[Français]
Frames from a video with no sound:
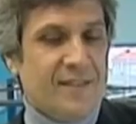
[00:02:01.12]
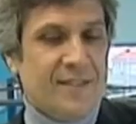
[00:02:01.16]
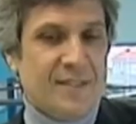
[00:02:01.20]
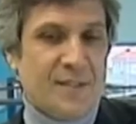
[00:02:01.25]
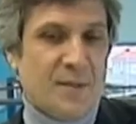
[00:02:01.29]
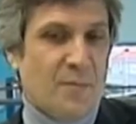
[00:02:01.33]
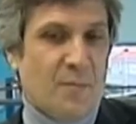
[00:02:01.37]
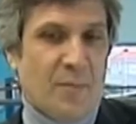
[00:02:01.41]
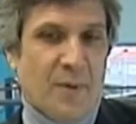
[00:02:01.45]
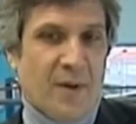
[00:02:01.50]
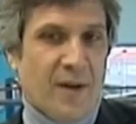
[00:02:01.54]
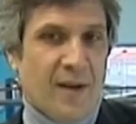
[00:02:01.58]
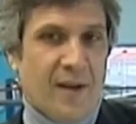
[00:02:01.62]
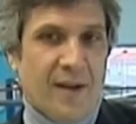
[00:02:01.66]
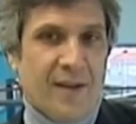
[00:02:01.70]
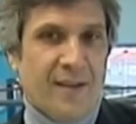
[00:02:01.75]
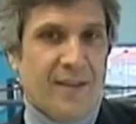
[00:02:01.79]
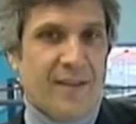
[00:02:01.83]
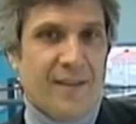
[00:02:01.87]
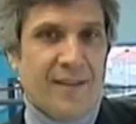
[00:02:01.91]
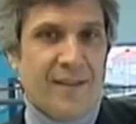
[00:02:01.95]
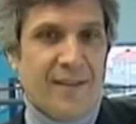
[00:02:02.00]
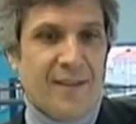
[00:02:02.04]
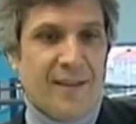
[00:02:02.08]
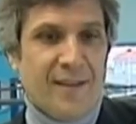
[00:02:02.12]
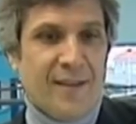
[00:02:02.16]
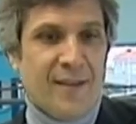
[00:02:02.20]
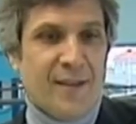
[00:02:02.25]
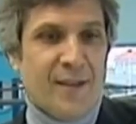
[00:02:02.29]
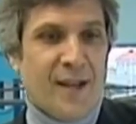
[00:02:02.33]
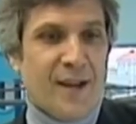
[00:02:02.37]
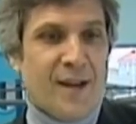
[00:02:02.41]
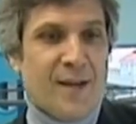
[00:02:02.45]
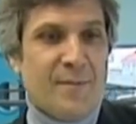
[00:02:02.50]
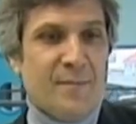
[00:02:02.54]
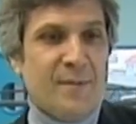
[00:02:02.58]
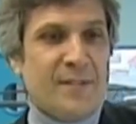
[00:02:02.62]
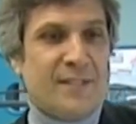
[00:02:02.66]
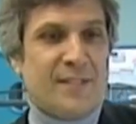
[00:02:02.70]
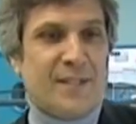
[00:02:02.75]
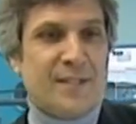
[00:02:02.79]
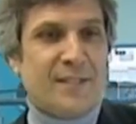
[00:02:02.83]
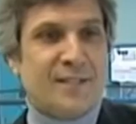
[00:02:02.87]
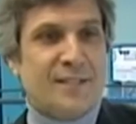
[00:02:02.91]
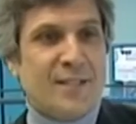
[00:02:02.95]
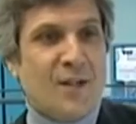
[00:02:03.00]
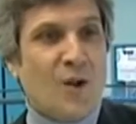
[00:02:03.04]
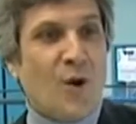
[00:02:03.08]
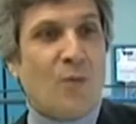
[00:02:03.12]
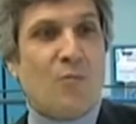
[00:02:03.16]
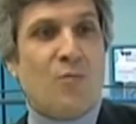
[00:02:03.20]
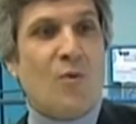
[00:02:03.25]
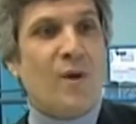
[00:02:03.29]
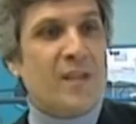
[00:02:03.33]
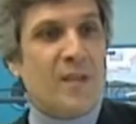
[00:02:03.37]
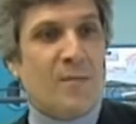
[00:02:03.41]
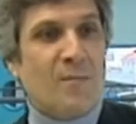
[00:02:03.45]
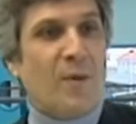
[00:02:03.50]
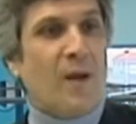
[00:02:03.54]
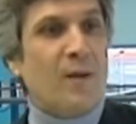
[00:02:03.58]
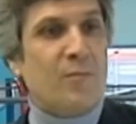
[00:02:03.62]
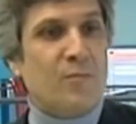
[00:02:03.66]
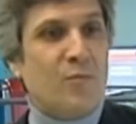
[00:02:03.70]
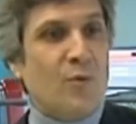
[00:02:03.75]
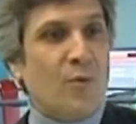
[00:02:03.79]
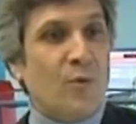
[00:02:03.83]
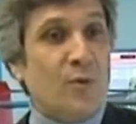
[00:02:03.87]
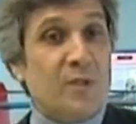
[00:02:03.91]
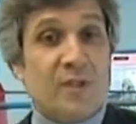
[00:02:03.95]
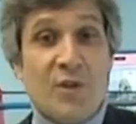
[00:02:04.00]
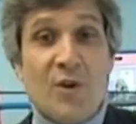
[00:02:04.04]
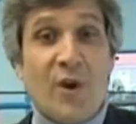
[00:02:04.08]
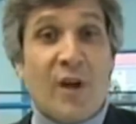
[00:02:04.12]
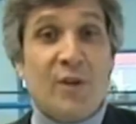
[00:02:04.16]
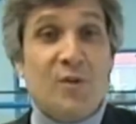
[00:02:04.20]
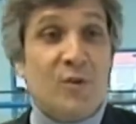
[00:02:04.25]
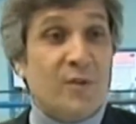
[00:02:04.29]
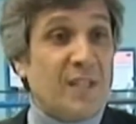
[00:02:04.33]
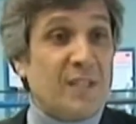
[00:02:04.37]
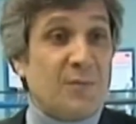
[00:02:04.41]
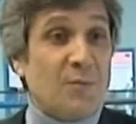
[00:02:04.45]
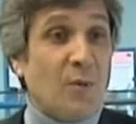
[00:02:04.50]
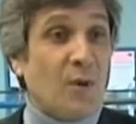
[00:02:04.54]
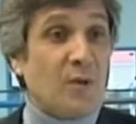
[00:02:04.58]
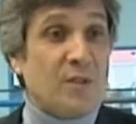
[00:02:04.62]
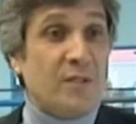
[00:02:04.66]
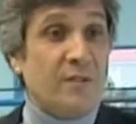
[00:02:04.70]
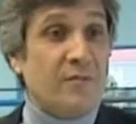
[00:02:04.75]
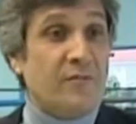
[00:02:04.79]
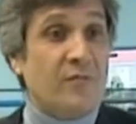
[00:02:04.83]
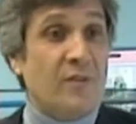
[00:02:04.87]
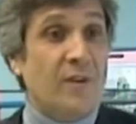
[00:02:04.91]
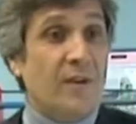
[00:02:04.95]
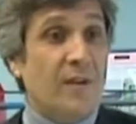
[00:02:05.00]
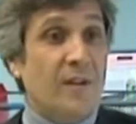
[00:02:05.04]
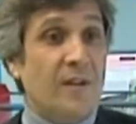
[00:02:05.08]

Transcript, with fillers: ils aiment pas, et, et, à la limite, c'est leur point qui parle pour eux, c'est leur résultat sportif.